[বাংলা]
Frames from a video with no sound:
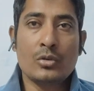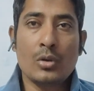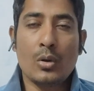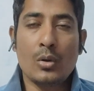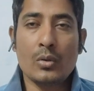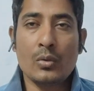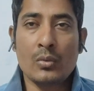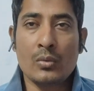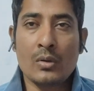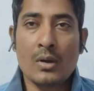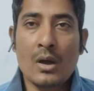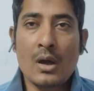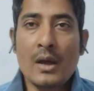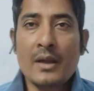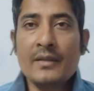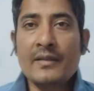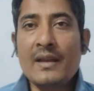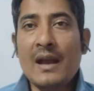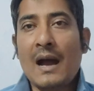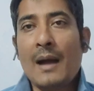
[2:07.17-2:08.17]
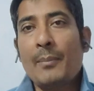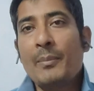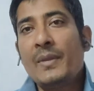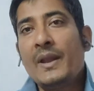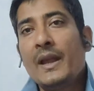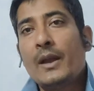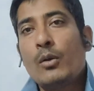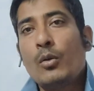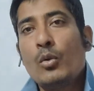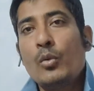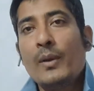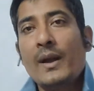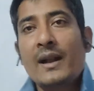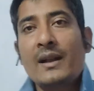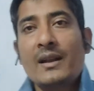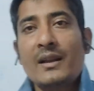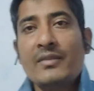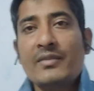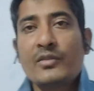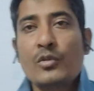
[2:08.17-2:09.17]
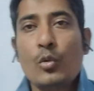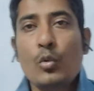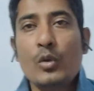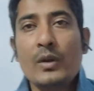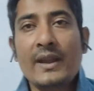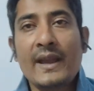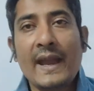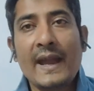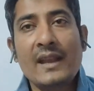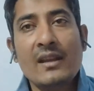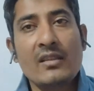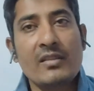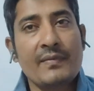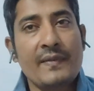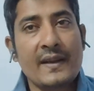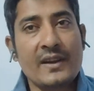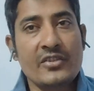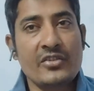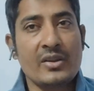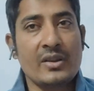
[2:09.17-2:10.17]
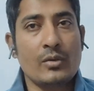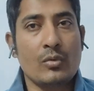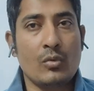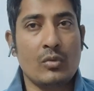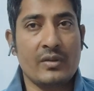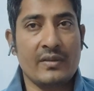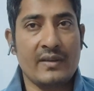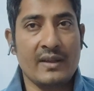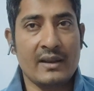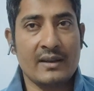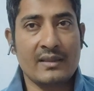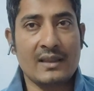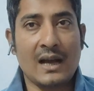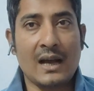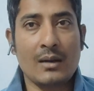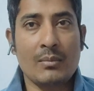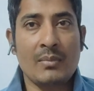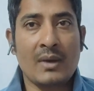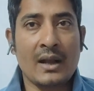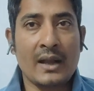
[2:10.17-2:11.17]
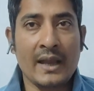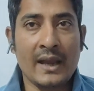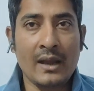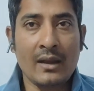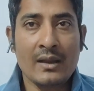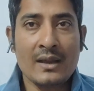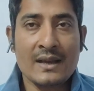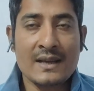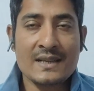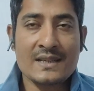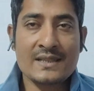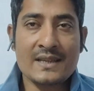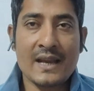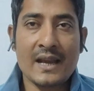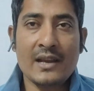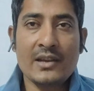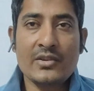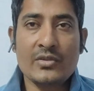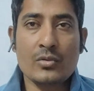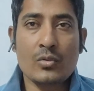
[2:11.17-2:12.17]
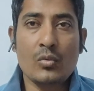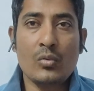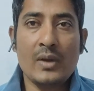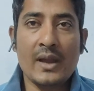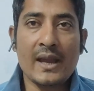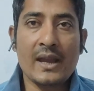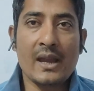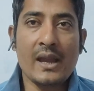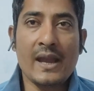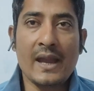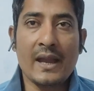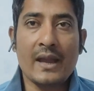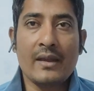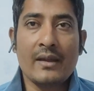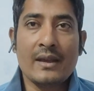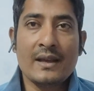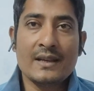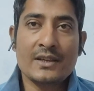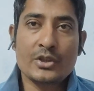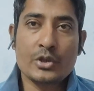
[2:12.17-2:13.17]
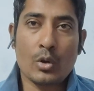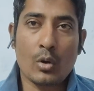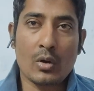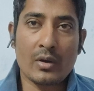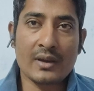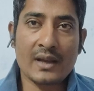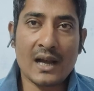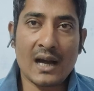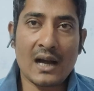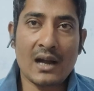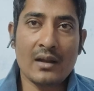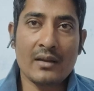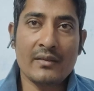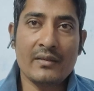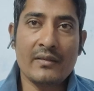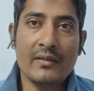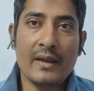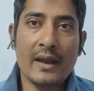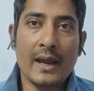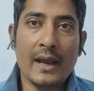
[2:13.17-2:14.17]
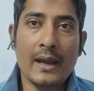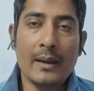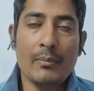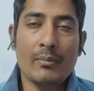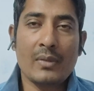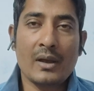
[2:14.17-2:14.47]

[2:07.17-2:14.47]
ধরুন যে আপনি কোনো একটা স্কুলকে ইন্সপেকশন করছেন তার মানে সেই স্কুলে গিয়ে সরকার যে